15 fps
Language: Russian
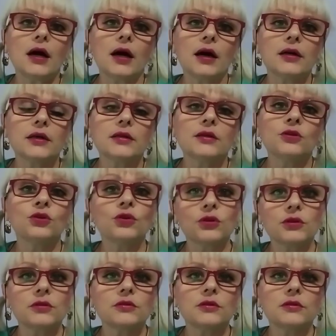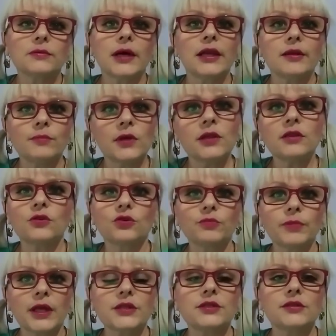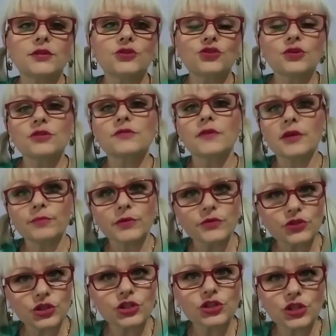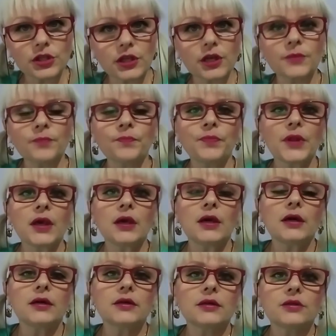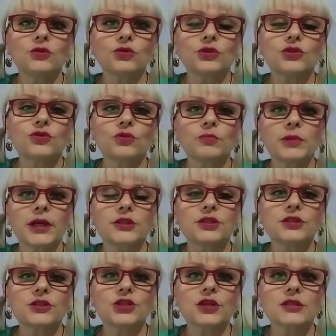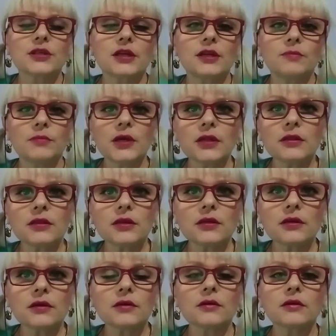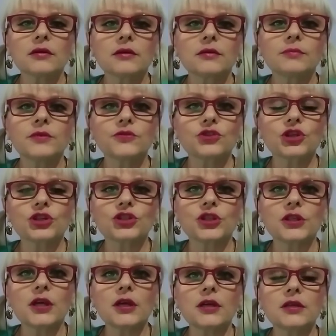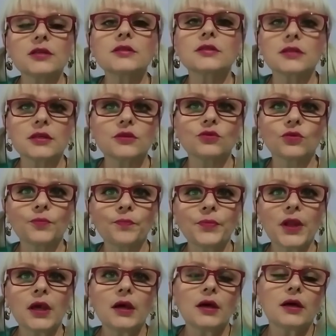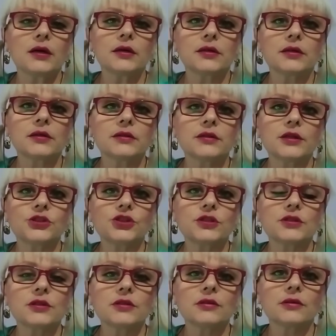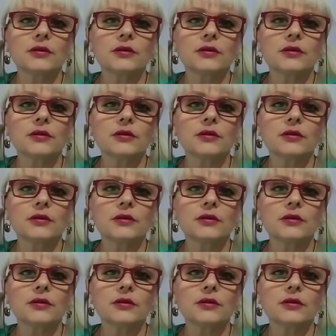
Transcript: А, но э, алименты он платит еще и своей бывшей жене. Э, то есть он платит сейчас алименты бывшей жене и сыну. значит,